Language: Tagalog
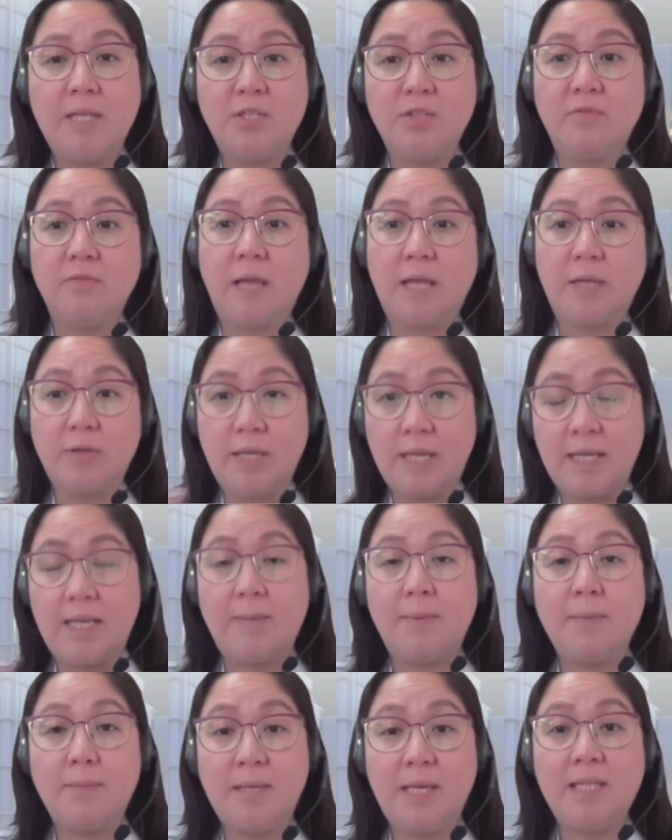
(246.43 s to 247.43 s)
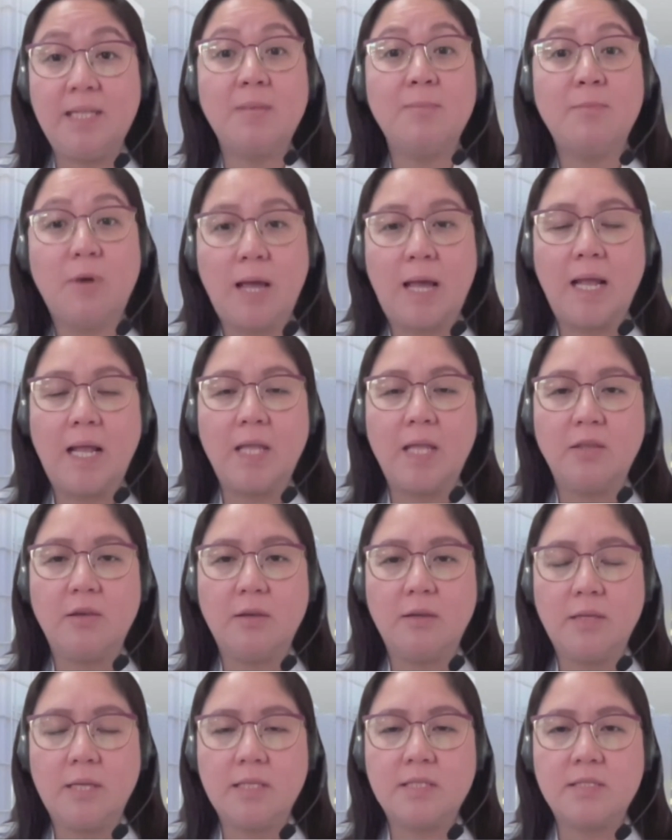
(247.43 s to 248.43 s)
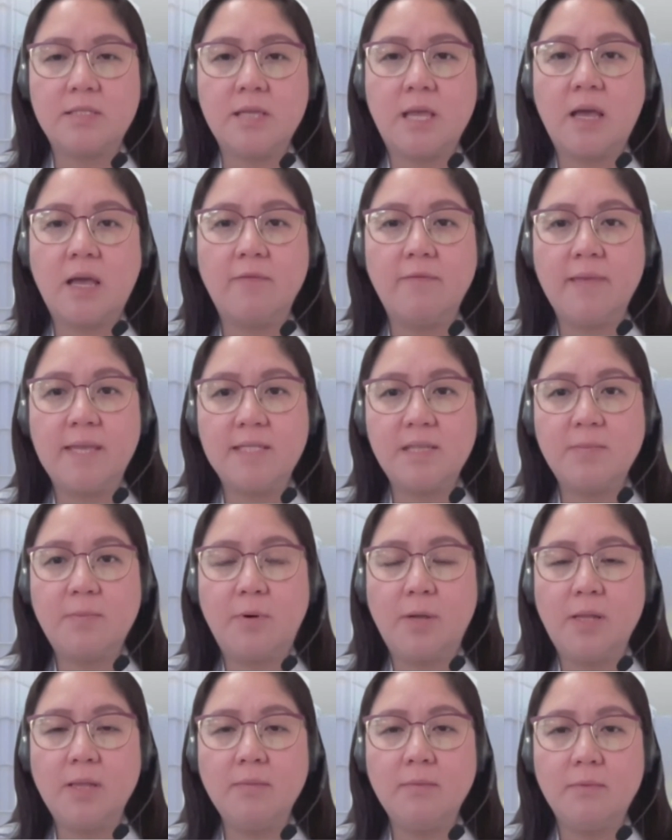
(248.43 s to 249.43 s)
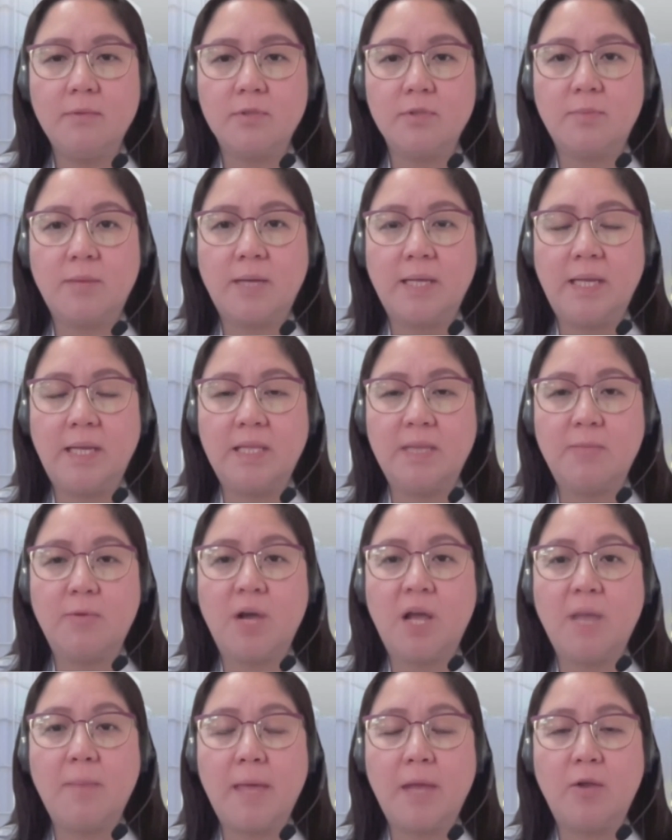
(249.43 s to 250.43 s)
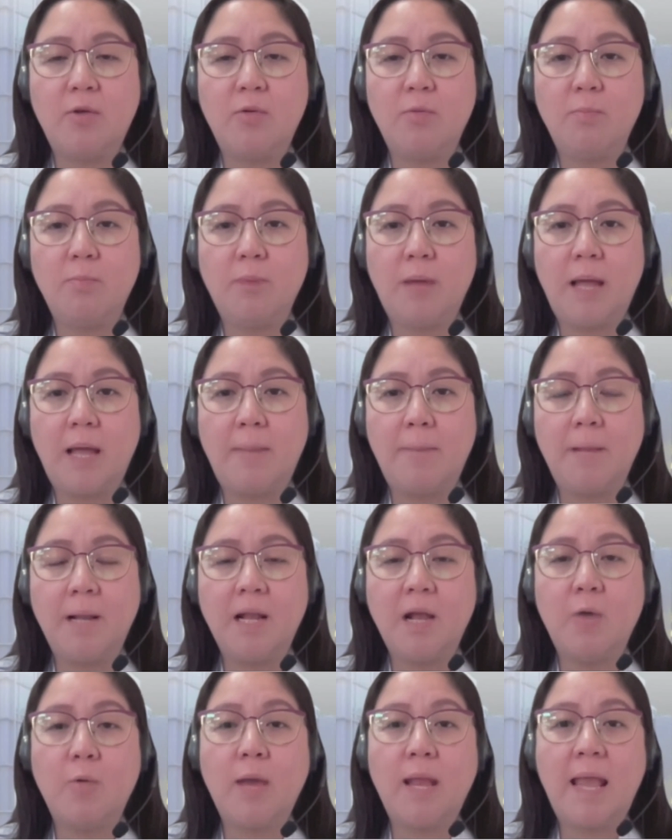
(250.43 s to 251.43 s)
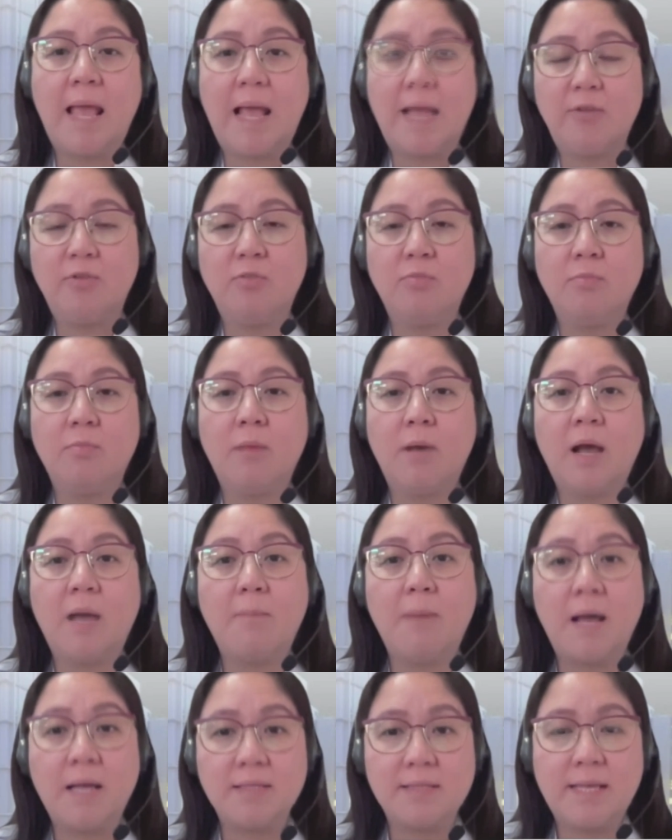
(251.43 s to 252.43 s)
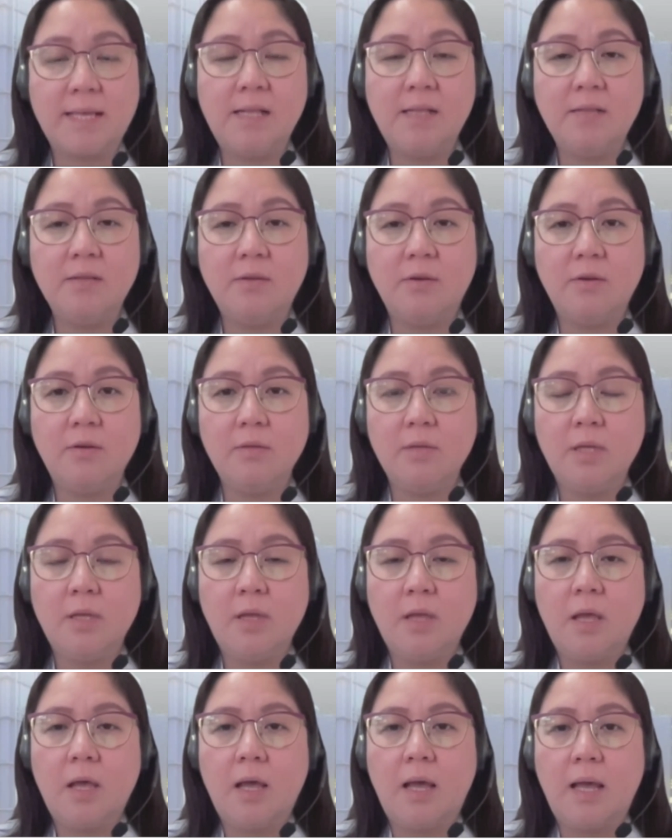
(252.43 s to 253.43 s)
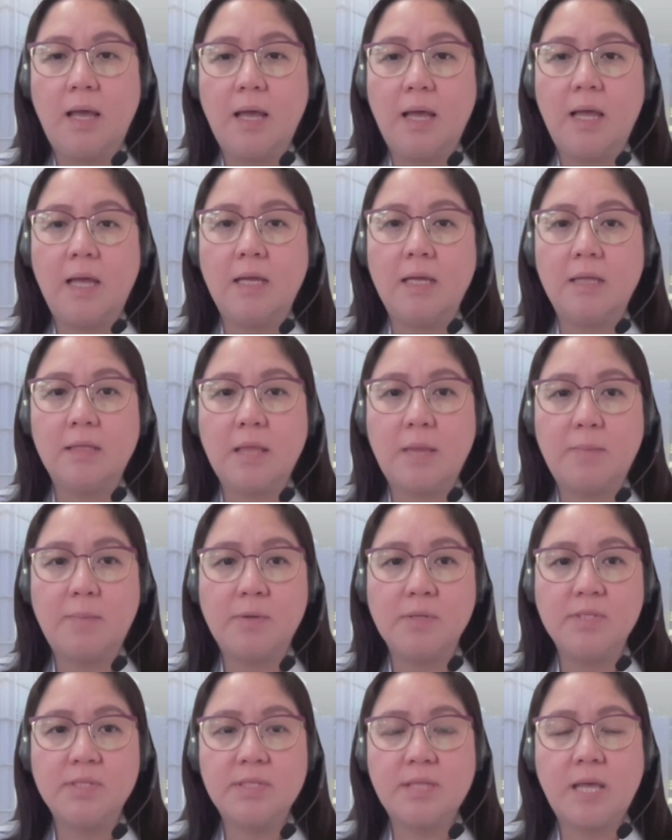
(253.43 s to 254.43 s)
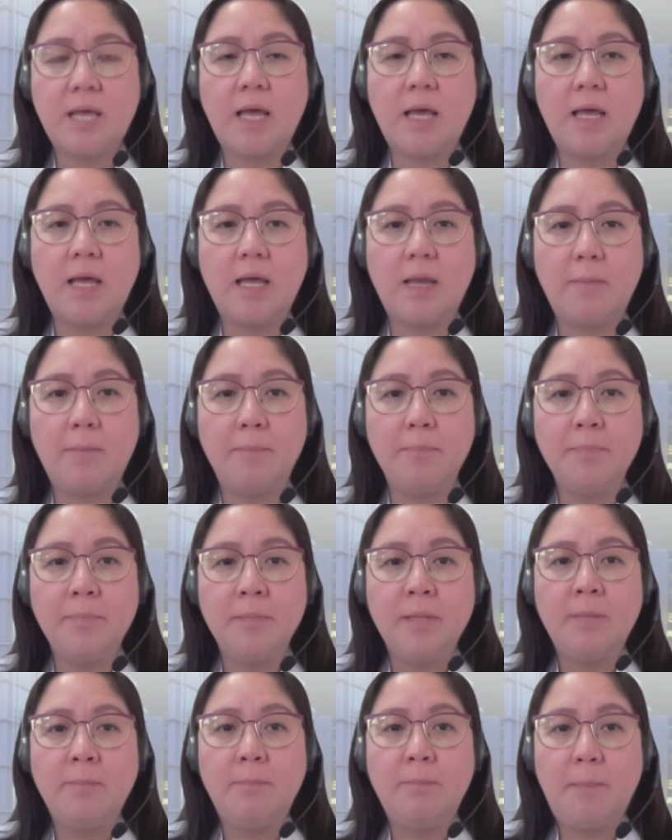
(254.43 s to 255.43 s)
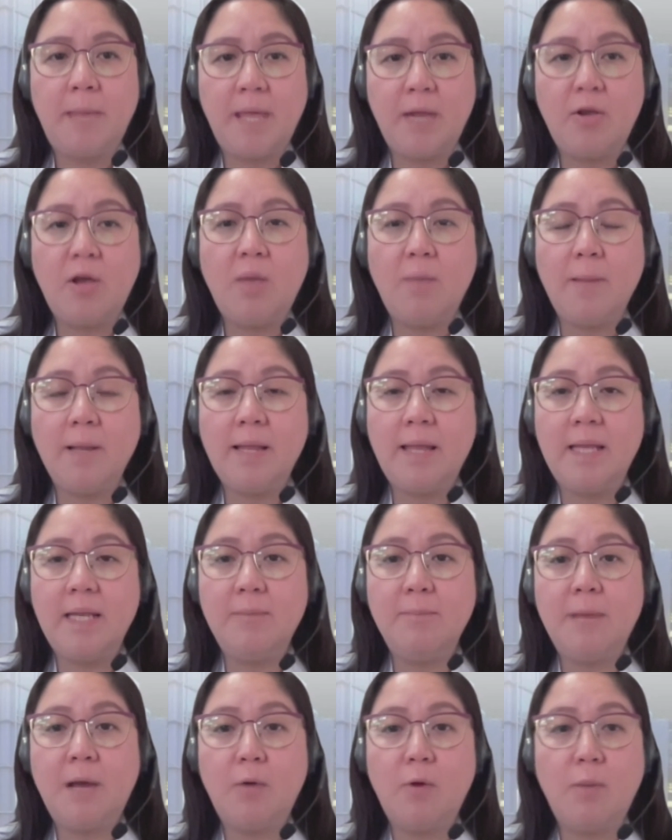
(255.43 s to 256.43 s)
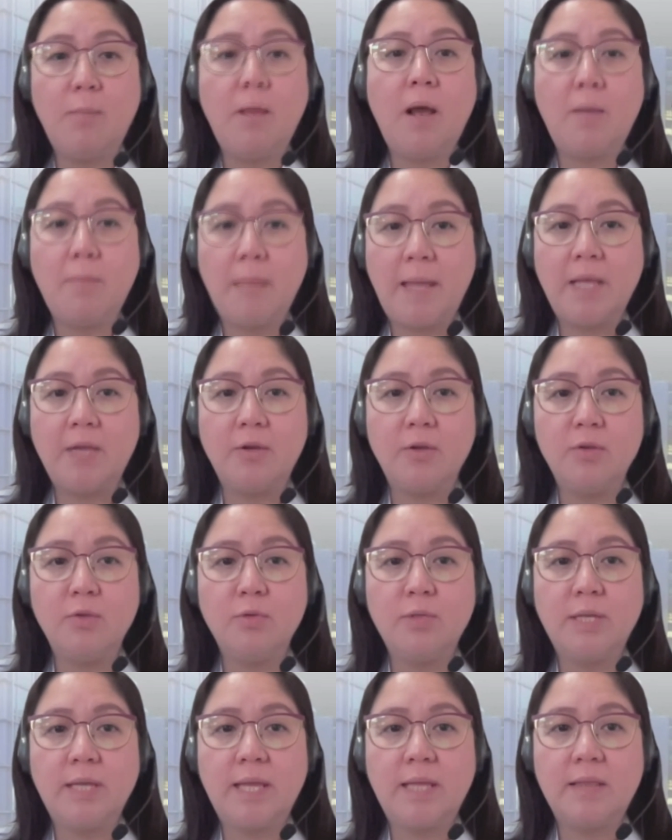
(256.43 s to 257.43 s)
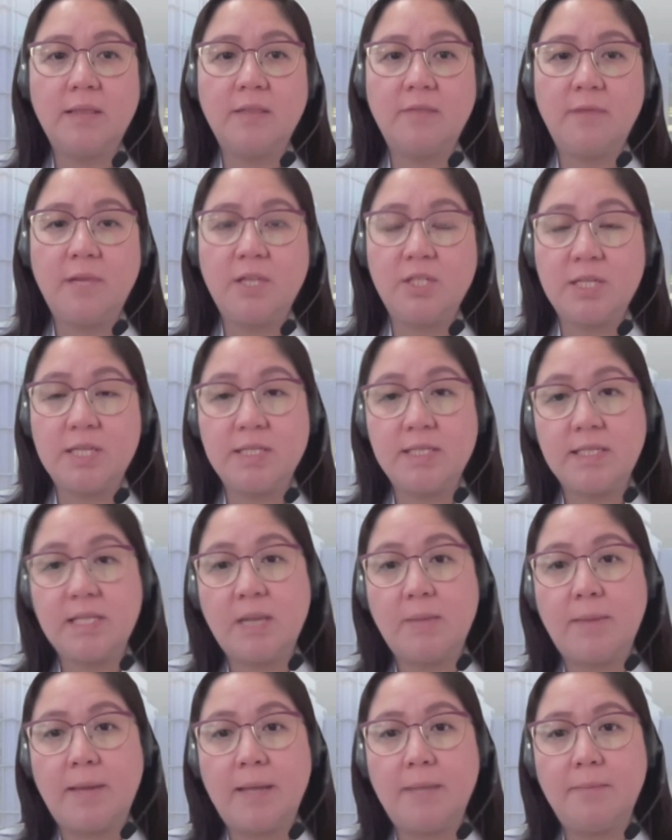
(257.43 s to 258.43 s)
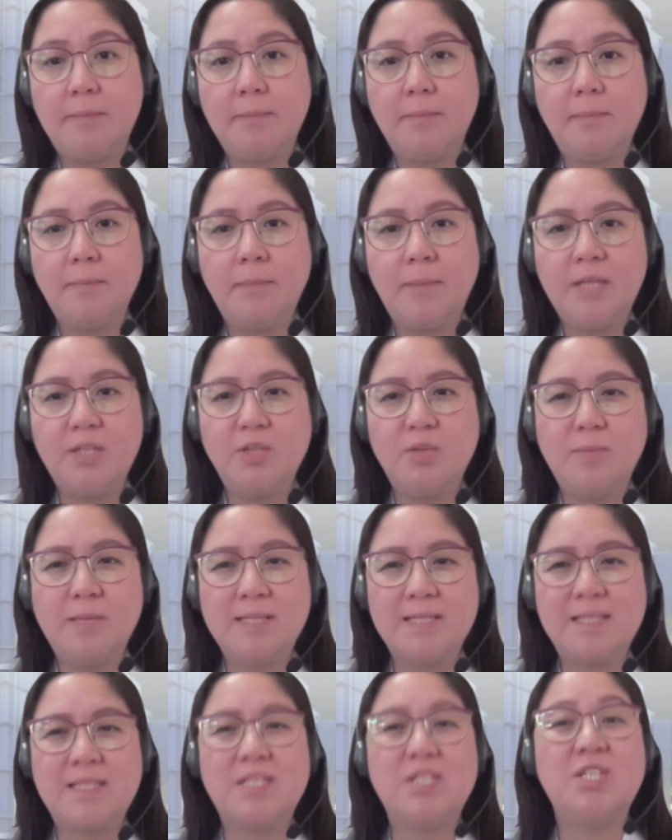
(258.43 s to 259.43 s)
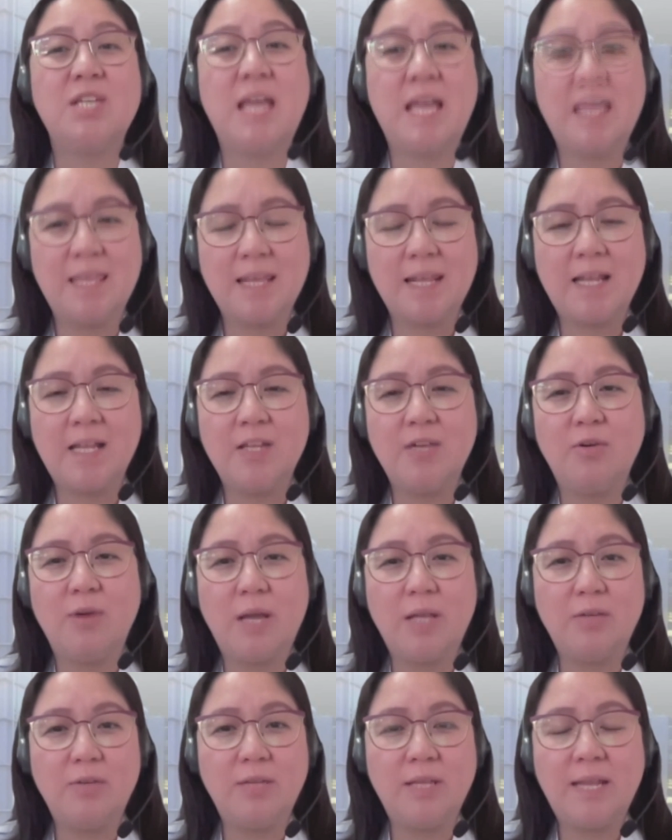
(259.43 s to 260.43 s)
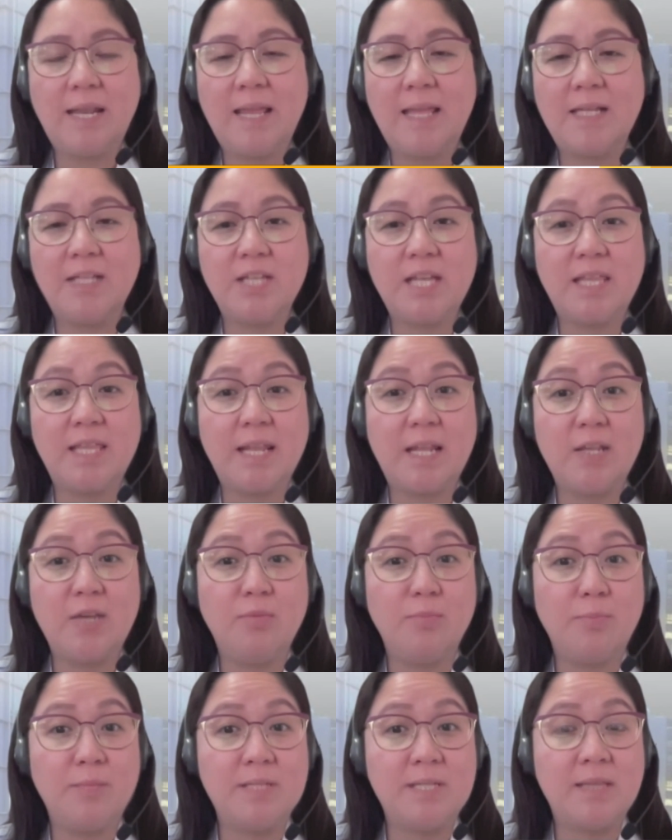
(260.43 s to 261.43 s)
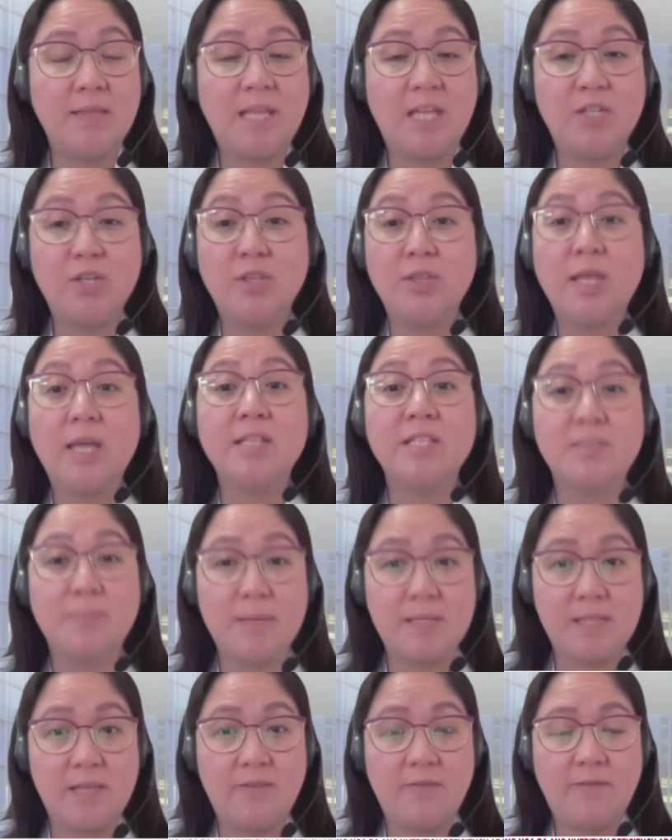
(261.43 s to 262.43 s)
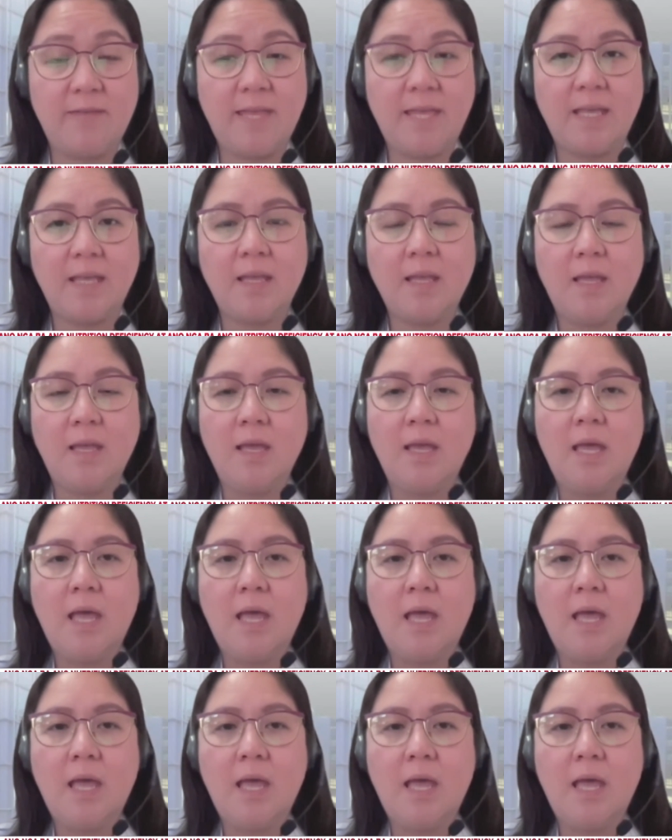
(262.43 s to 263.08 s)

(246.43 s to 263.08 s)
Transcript: medyo ano yan eh, kita mo kagad, no? It's uh, visible. So makita mo nga merong uh, pagkawala ng mga muscle, no? Uh, tapos um, pero kapag halimbawang mga micronutrient deficiency naman, medyo mas general yung ano nila, eh, general yung presentation, non-specific.